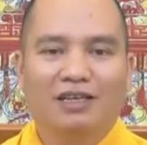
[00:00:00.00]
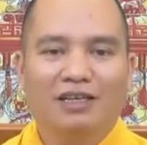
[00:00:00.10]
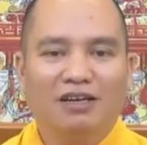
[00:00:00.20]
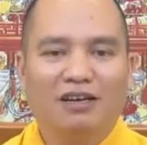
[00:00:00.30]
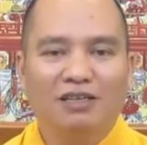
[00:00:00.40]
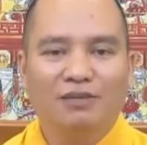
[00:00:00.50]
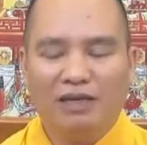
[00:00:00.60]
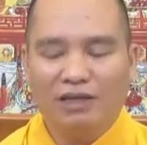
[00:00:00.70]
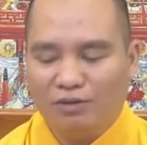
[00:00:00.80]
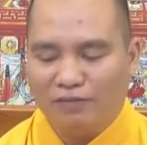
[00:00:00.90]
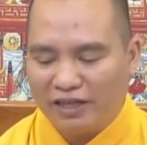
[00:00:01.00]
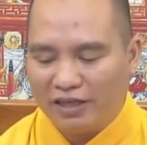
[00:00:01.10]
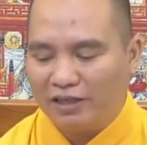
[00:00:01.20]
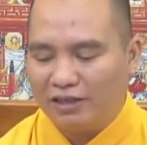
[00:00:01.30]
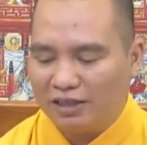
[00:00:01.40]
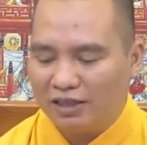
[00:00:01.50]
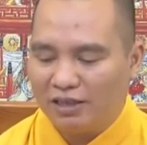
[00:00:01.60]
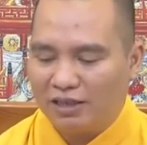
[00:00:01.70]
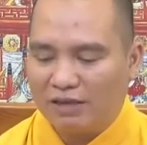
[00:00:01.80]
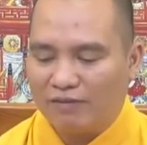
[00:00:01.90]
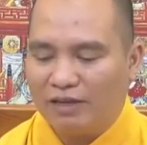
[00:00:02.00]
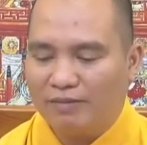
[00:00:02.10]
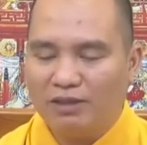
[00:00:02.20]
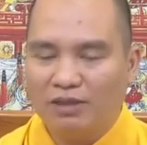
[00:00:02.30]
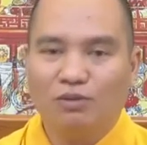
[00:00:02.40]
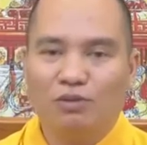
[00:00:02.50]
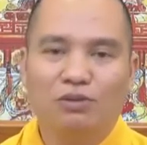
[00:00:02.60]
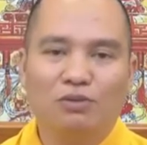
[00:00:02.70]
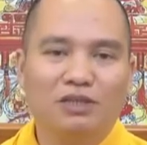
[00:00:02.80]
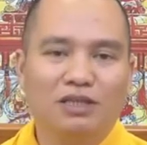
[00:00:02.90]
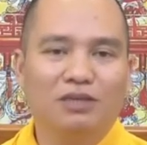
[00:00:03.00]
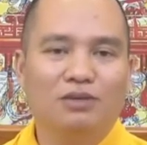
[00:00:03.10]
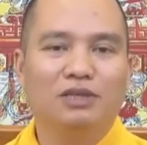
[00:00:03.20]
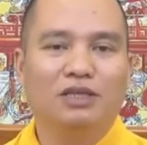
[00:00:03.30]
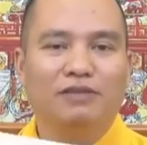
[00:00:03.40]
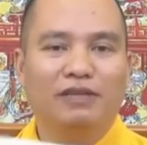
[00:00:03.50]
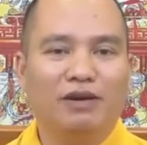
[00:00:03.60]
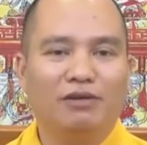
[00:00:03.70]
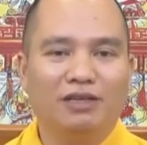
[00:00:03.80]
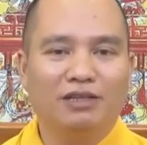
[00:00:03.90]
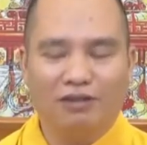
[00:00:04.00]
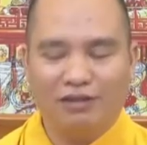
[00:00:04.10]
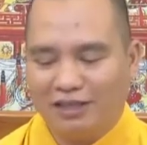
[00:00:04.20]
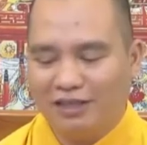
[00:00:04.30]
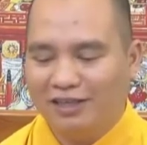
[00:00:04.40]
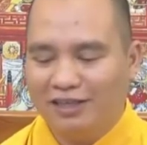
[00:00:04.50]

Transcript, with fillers: thì khi đó thì bắt đầu về thì xin nước xong về mới cho ngủ chung giường chung chiếu với nhau đừng có gì